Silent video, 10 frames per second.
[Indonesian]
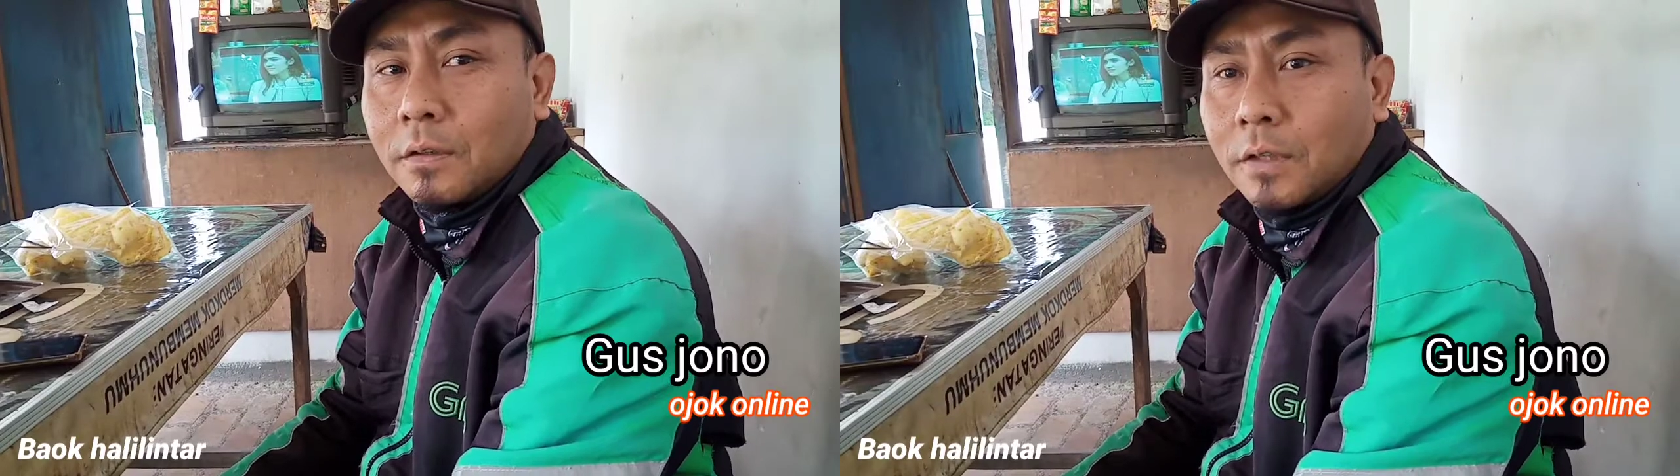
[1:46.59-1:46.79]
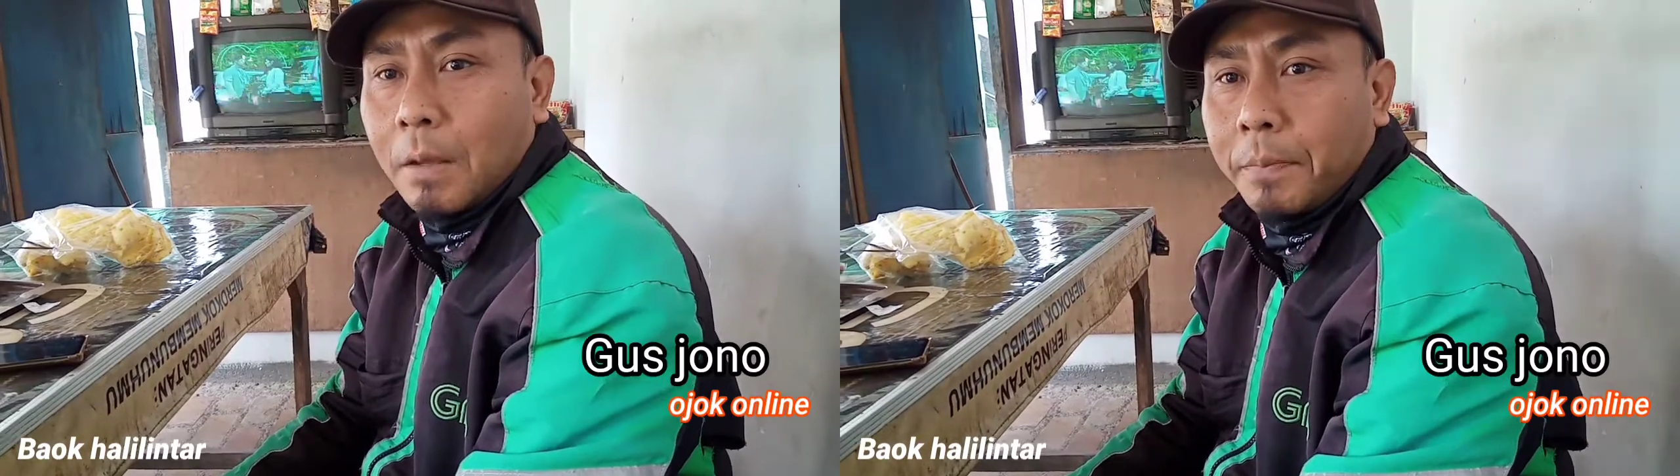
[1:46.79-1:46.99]

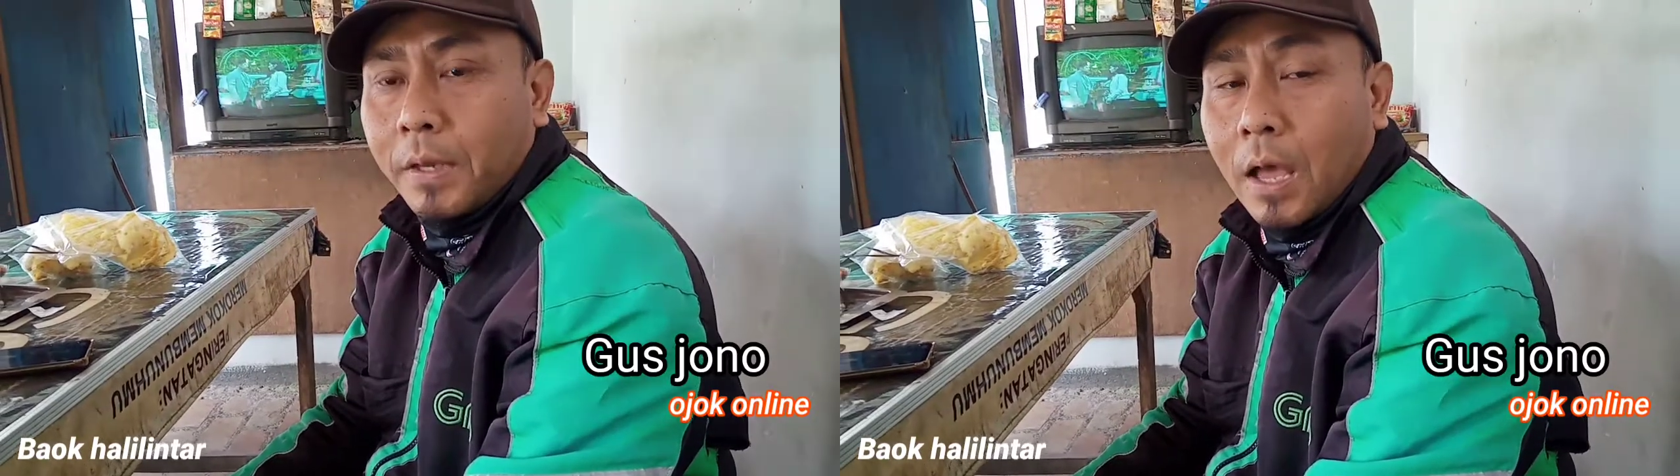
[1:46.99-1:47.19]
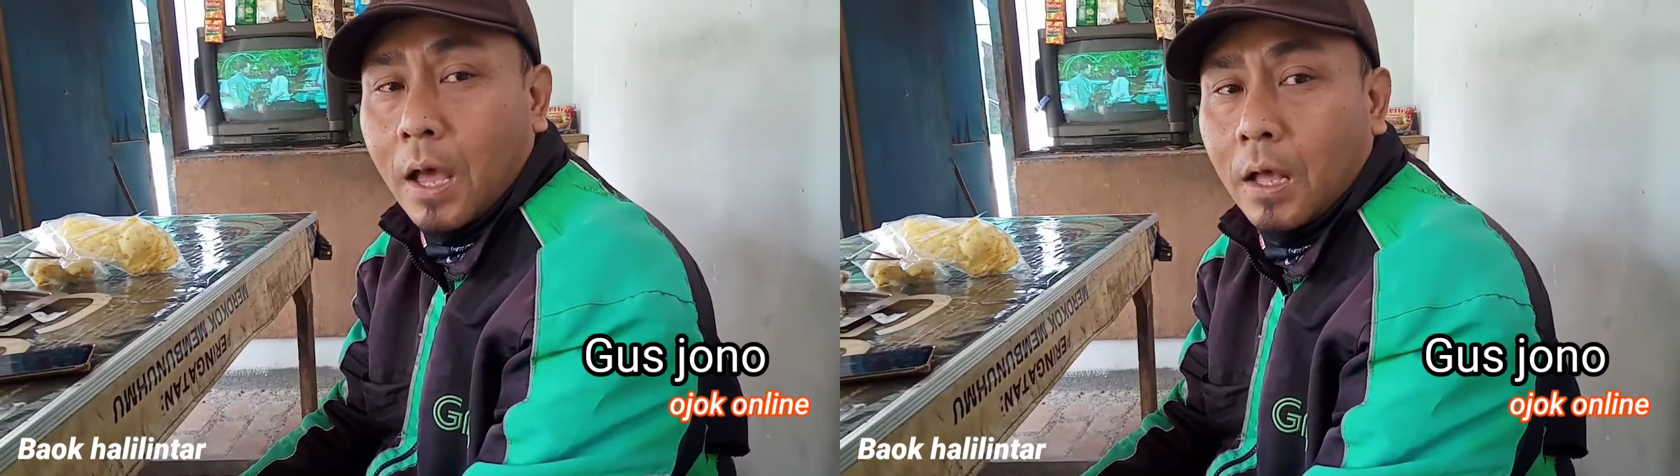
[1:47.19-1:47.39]
Tapi
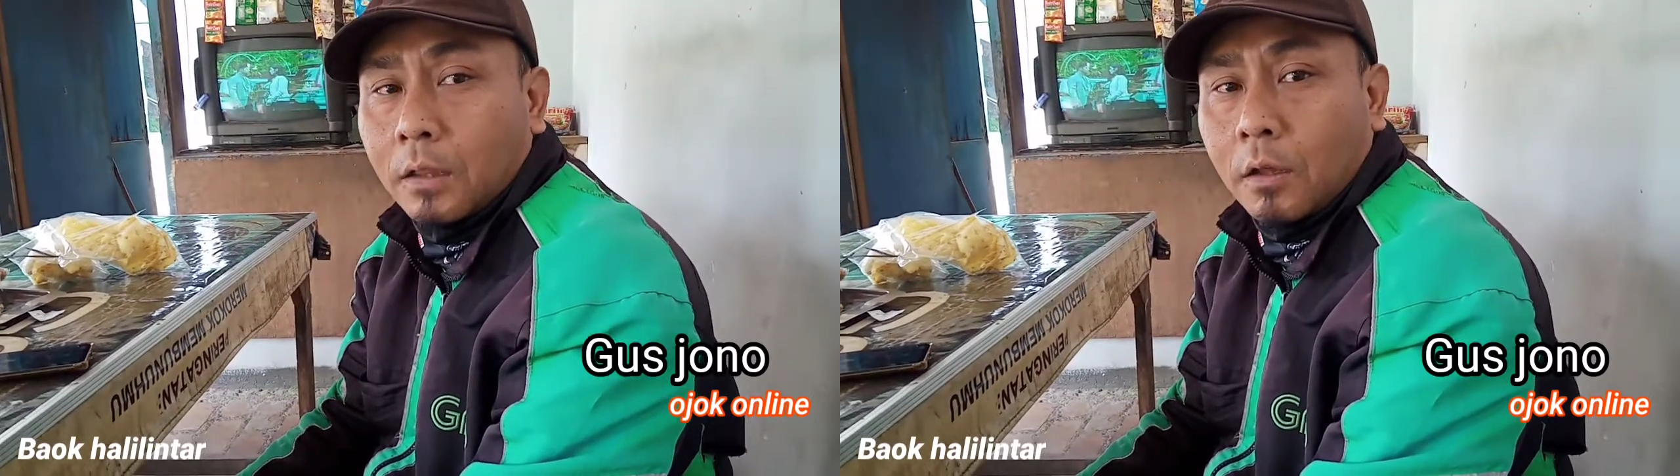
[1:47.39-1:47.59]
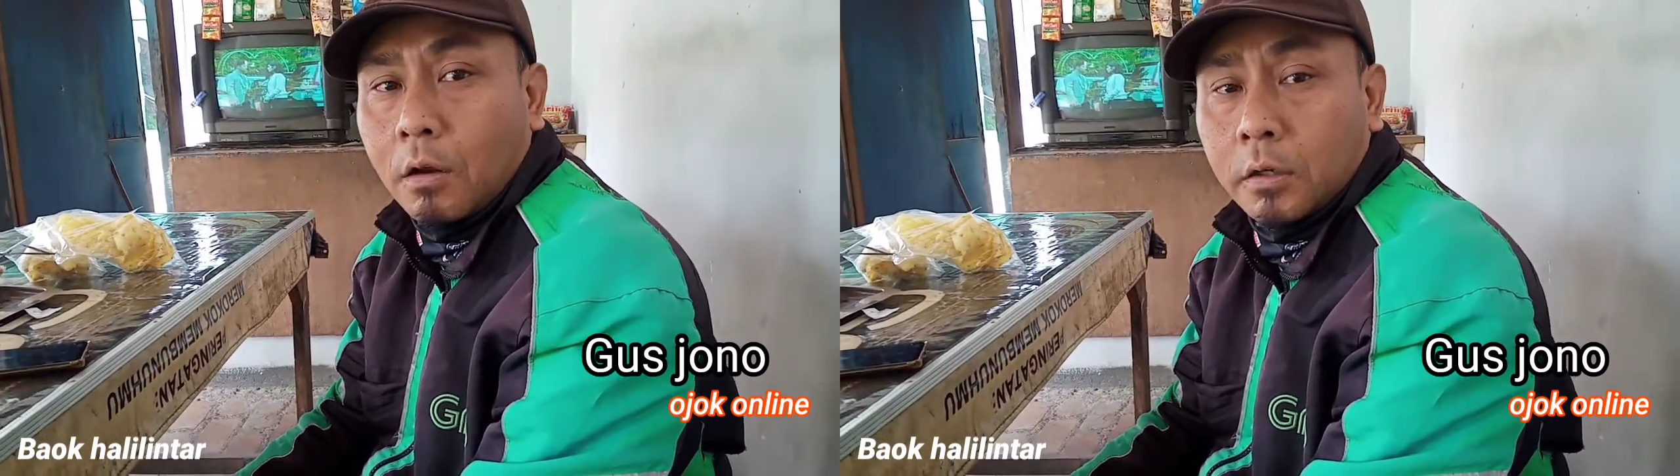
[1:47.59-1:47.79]
ya
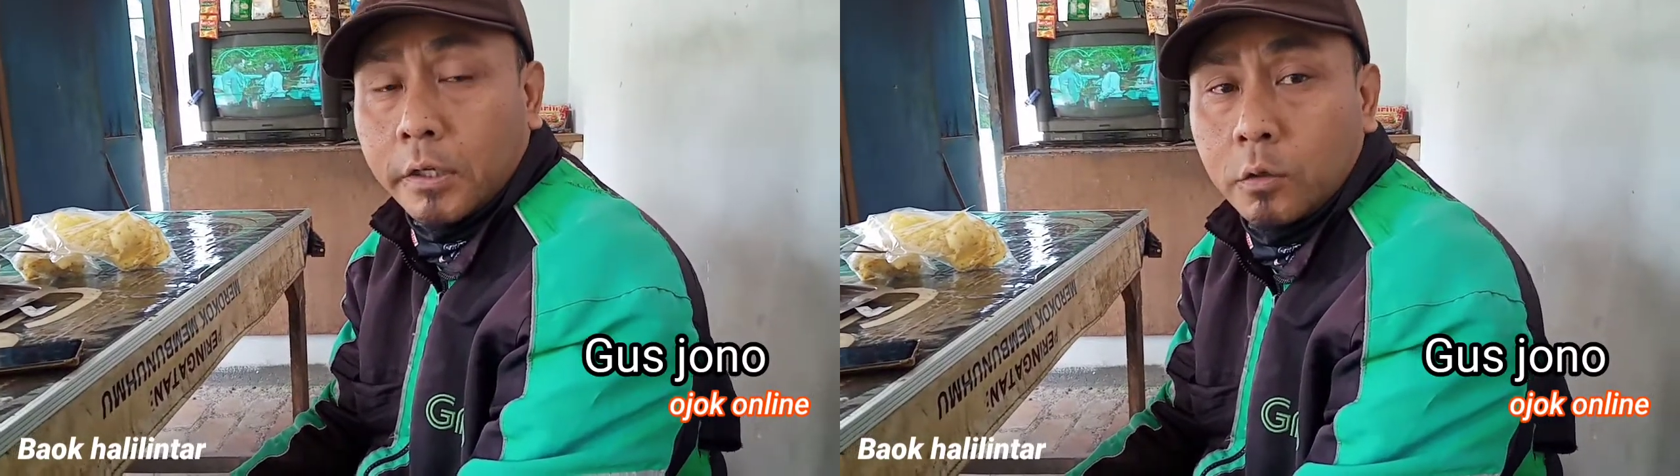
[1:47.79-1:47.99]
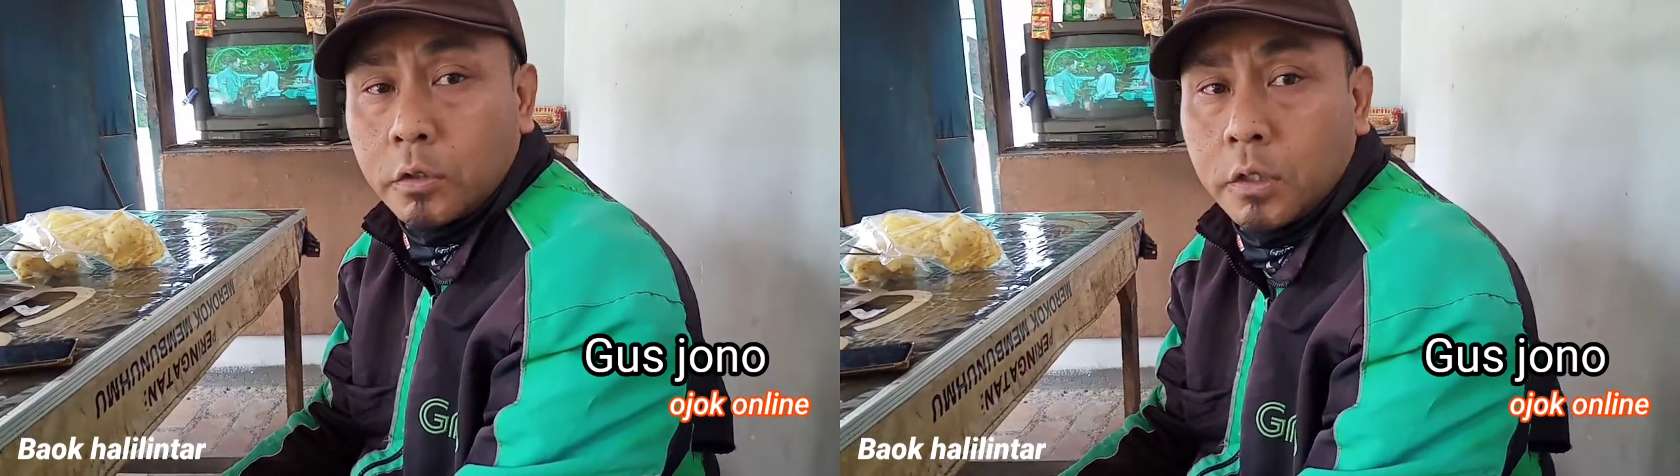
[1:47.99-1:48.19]
tolong
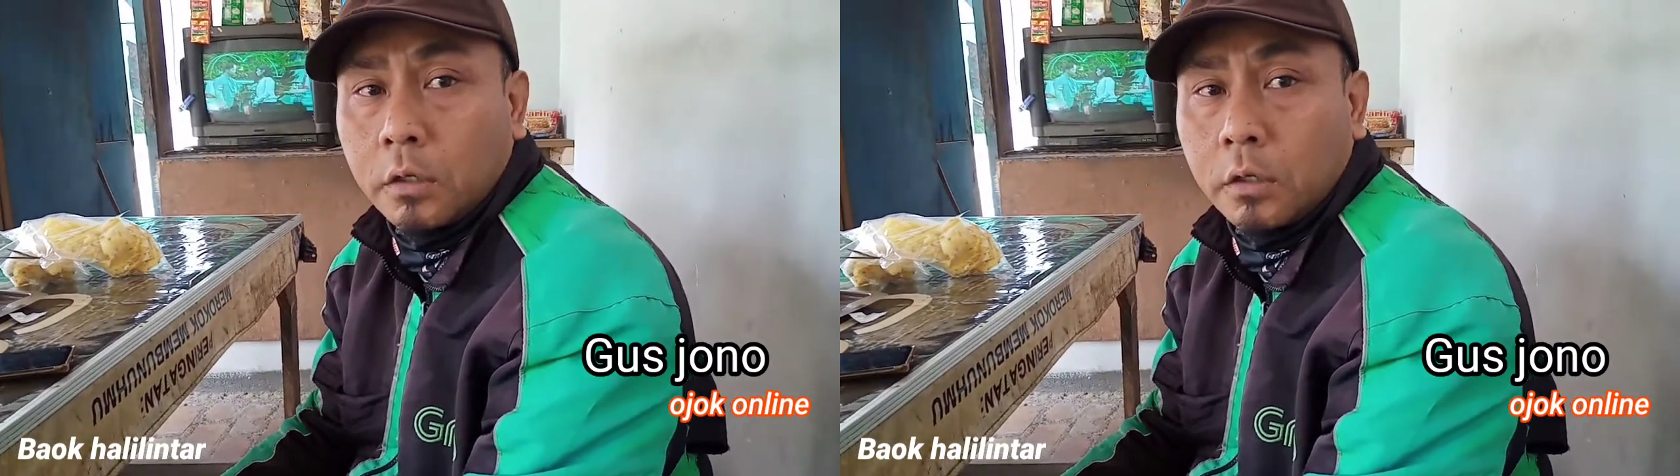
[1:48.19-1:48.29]
diuji